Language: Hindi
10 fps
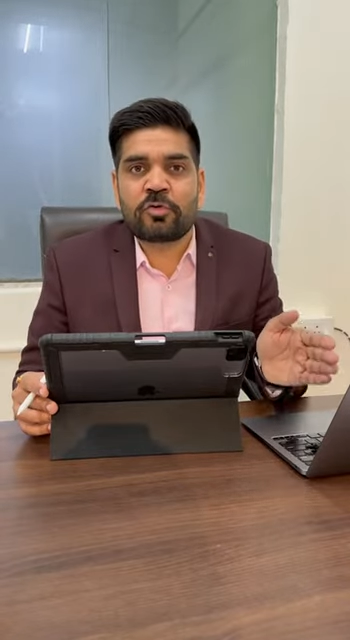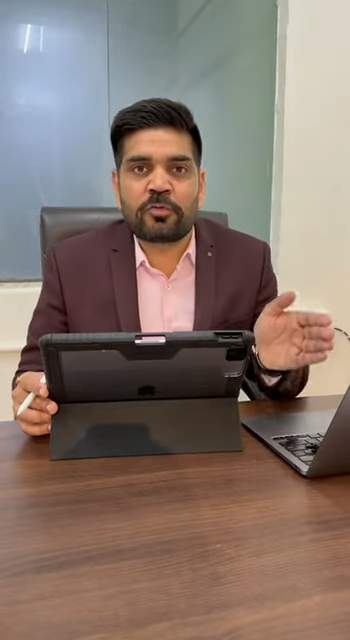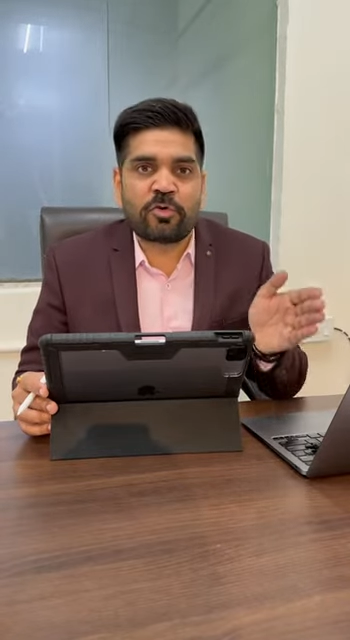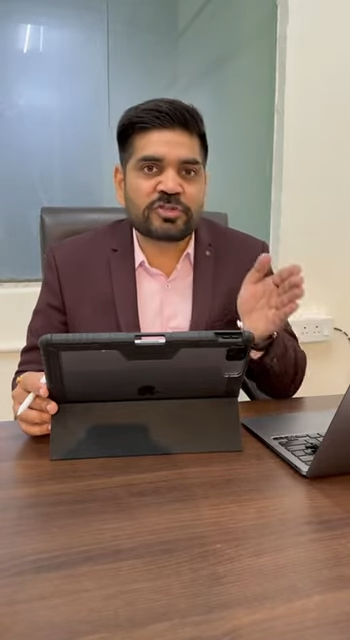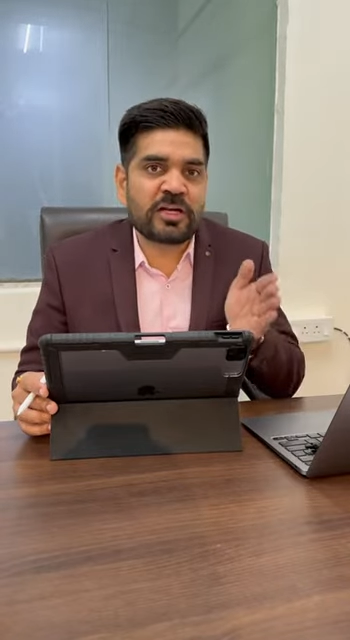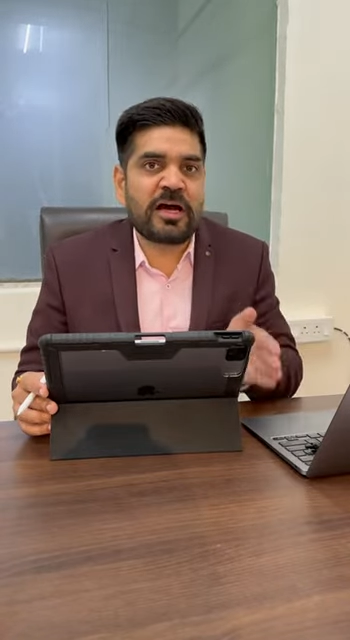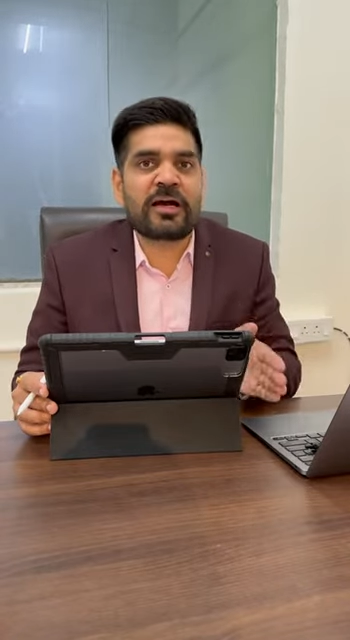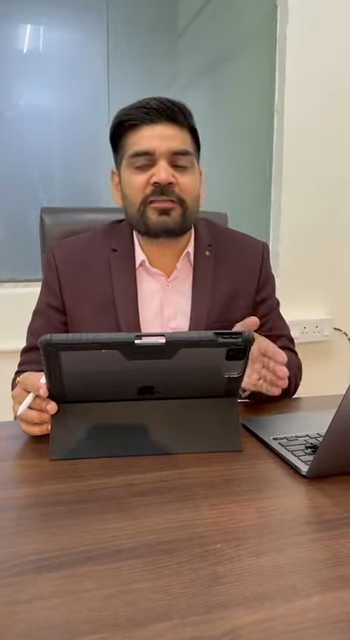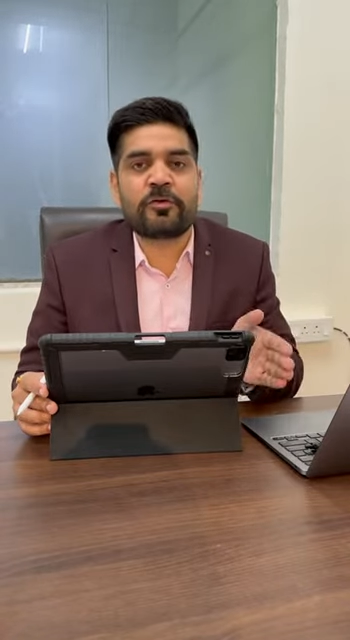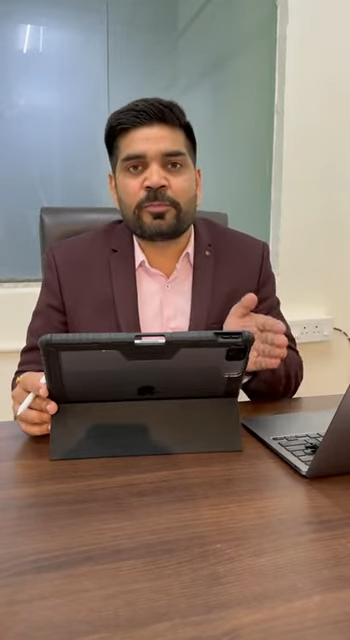क्वेश्चन आ गया
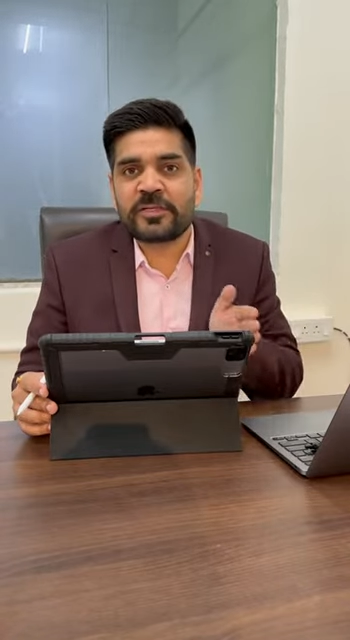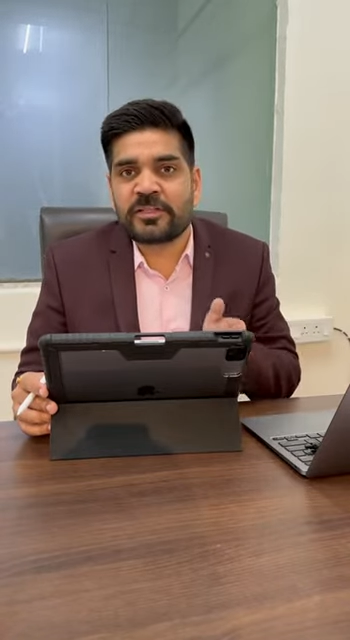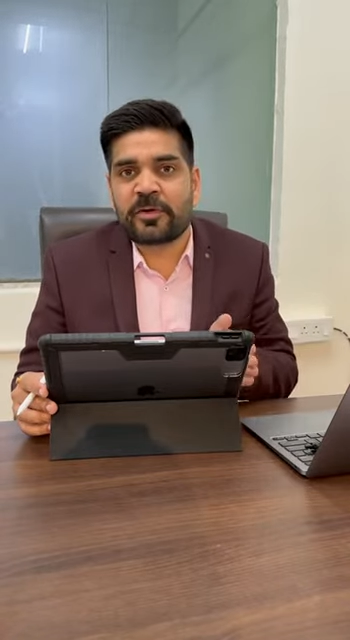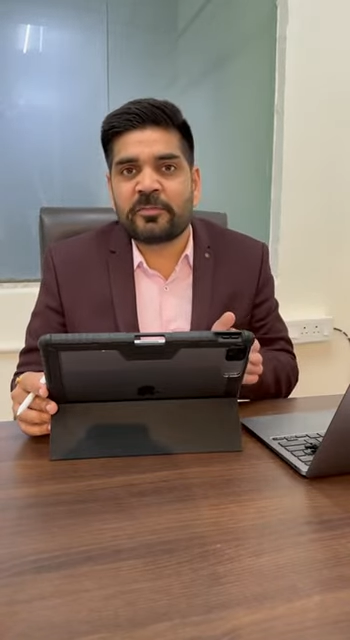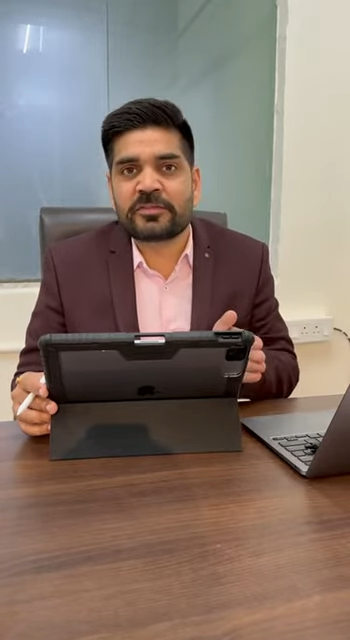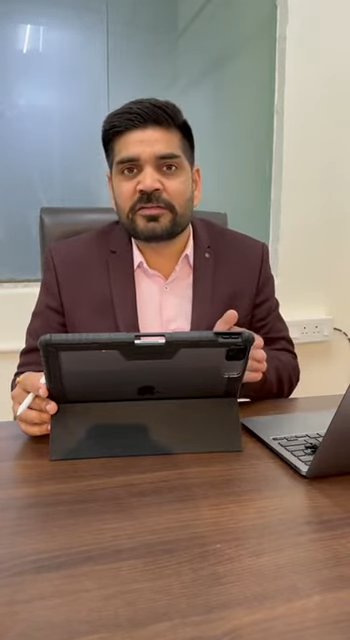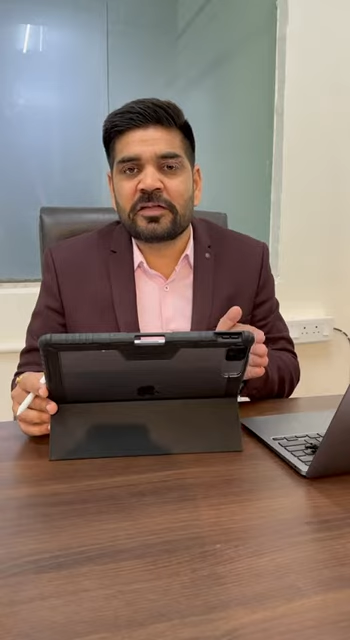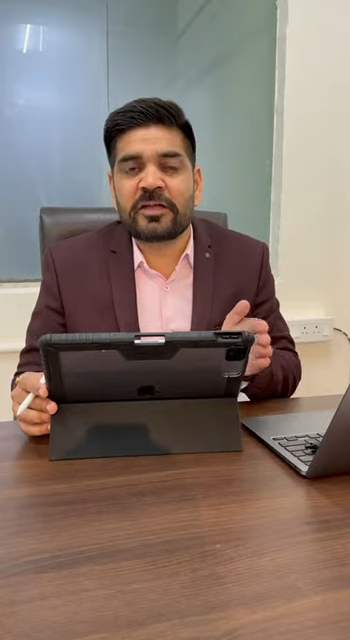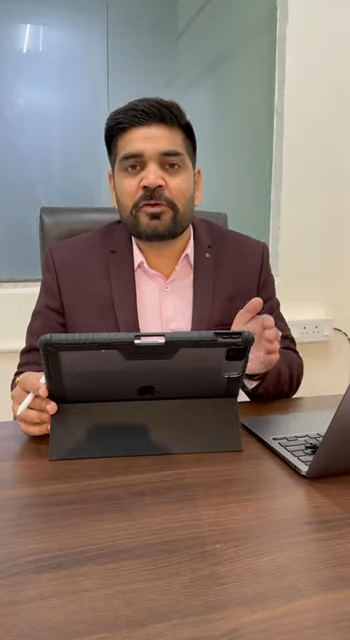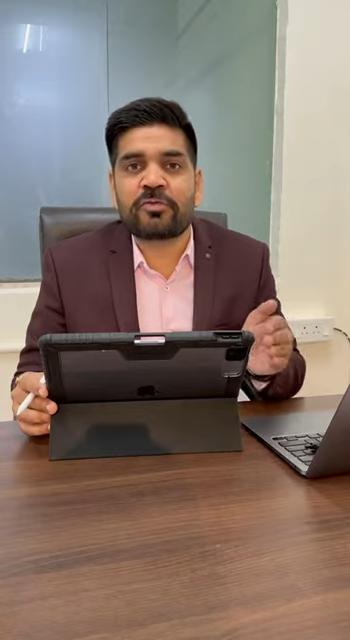था यूपीएससी प्रीलिम्स के
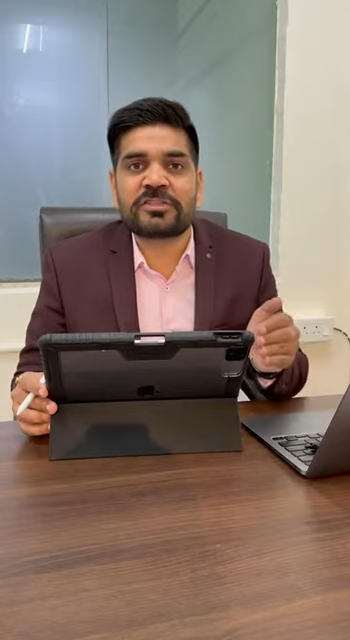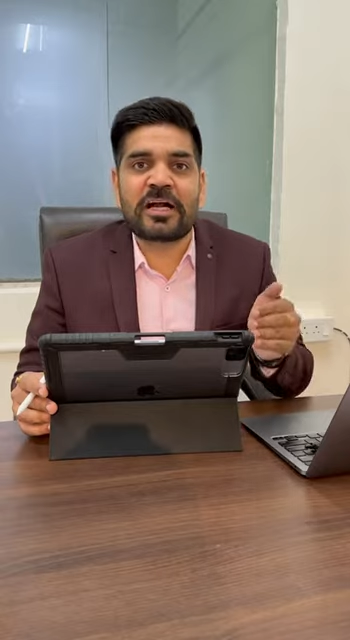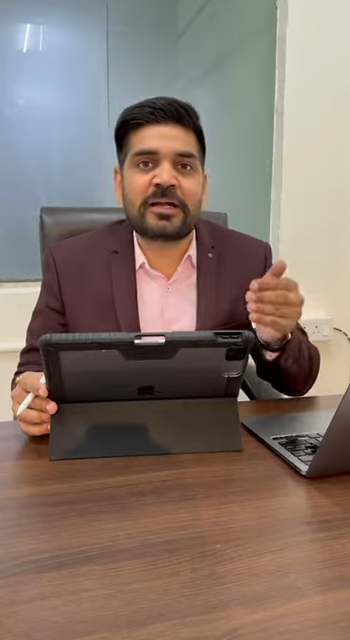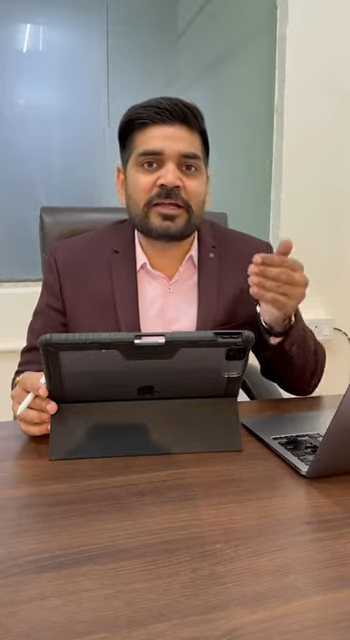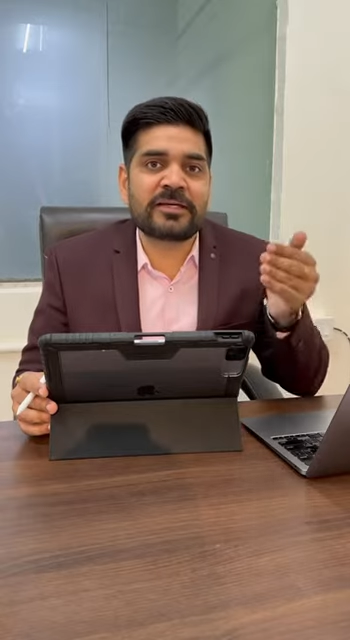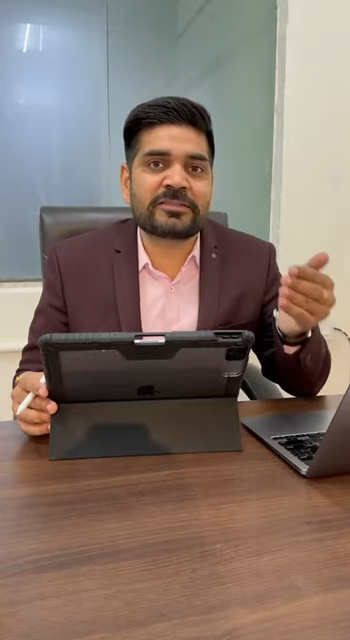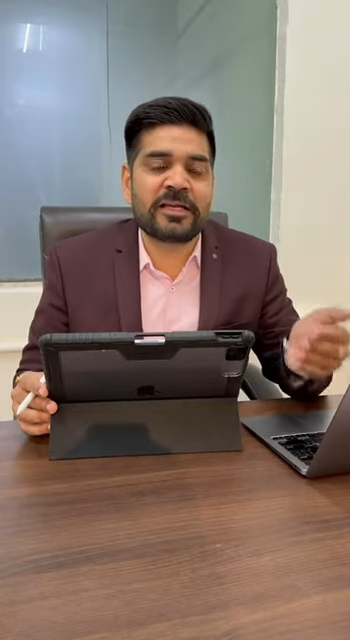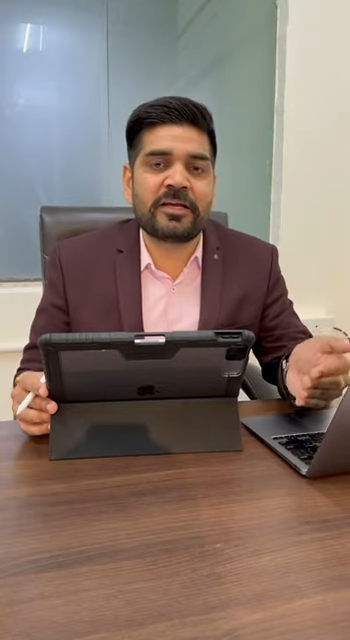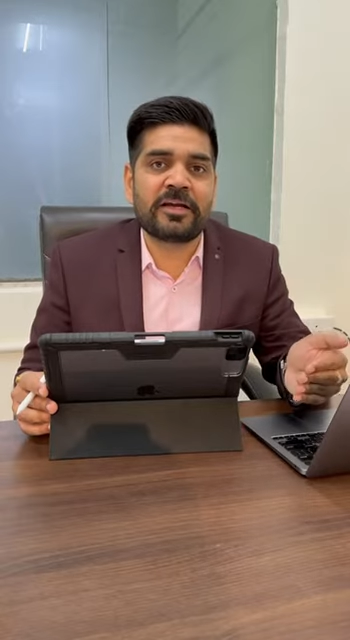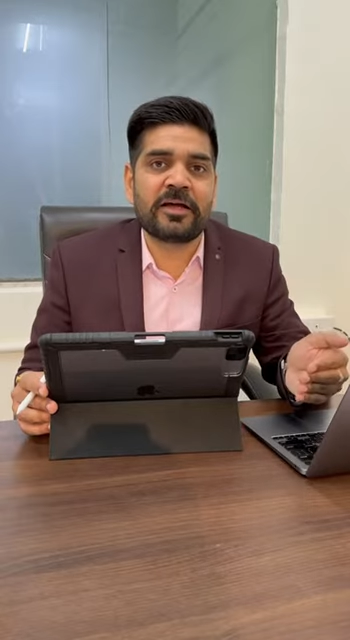अंदर कि कौन से आर्टिकल से
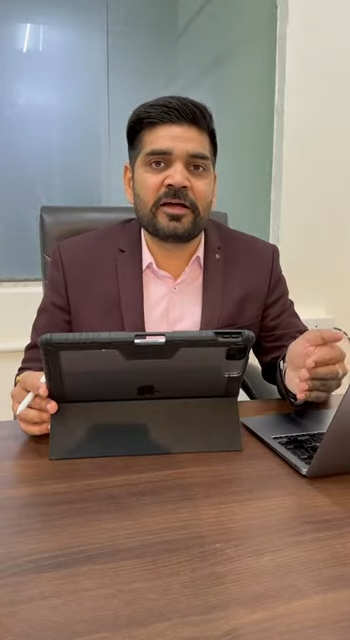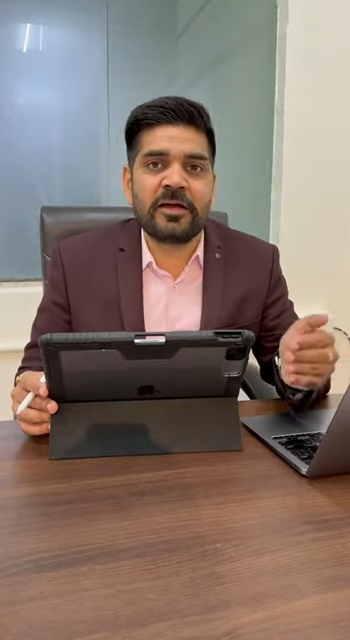रिलेटेड है